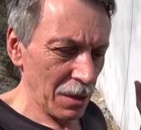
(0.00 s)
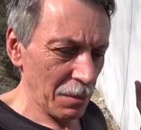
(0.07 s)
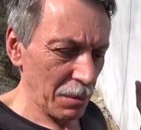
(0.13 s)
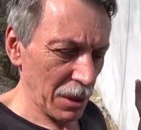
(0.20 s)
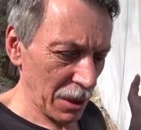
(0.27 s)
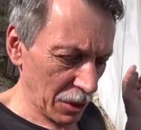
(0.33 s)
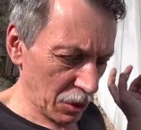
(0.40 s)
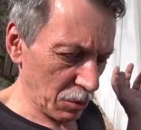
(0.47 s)

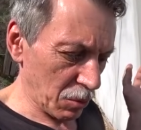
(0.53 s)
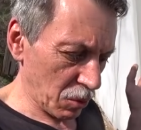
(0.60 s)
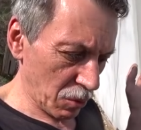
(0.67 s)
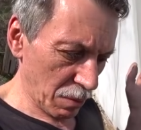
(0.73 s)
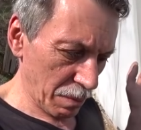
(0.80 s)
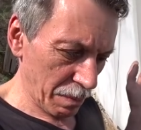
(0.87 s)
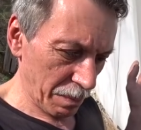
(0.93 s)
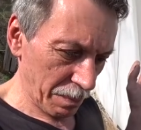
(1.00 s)
Поэтому
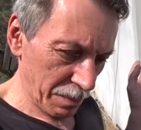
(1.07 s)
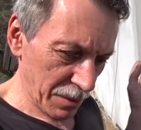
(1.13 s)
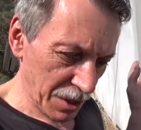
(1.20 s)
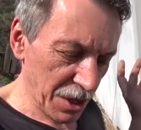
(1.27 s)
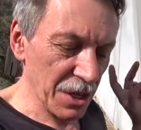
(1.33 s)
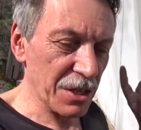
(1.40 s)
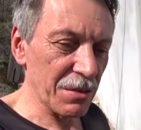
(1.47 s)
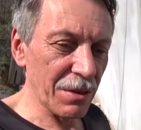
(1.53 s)

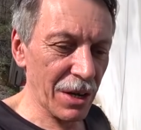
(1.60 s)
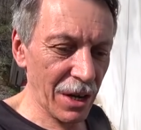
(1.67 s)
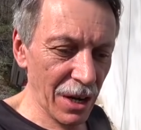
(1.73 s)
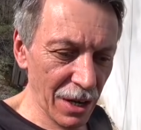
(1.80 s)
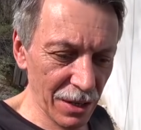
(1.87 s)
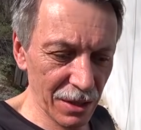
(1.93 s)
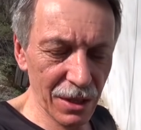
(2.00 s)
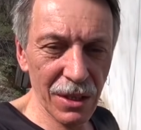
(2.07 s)
есть
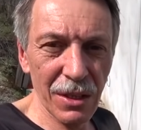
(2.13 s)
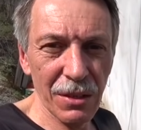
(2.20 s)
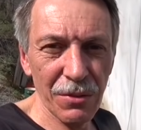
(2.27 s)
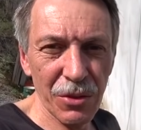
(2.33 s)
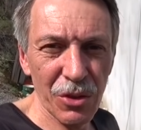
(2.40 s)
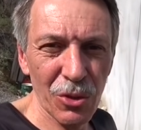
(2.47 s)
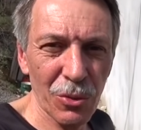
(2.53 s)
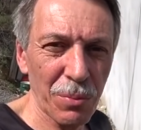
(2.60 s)
варианты,
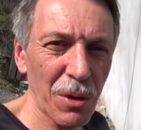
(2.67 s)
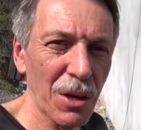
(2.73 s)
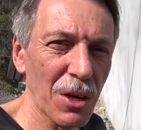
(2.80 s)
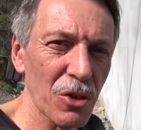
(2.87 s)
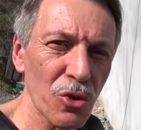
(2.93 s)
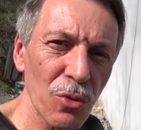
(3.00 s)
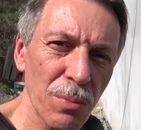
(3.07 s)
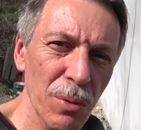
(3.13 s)
все покажу